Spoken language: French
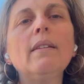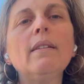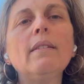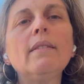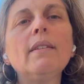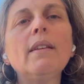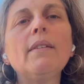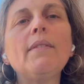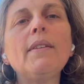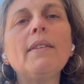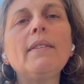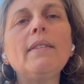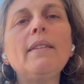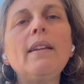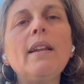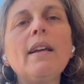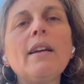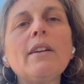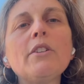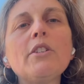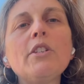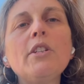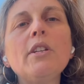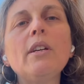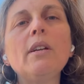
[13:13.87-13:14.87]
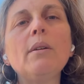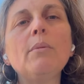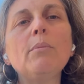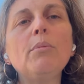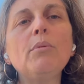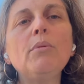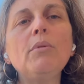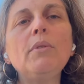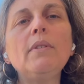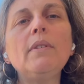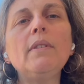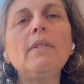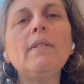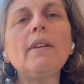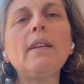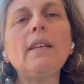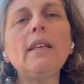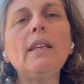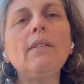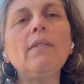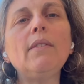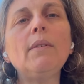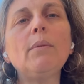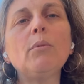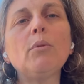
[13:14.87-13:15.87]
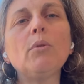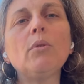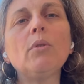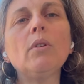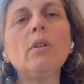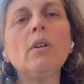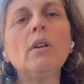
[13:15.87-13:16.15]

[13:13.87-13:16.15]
ça va s'élargir un peu et c'est ça qui va,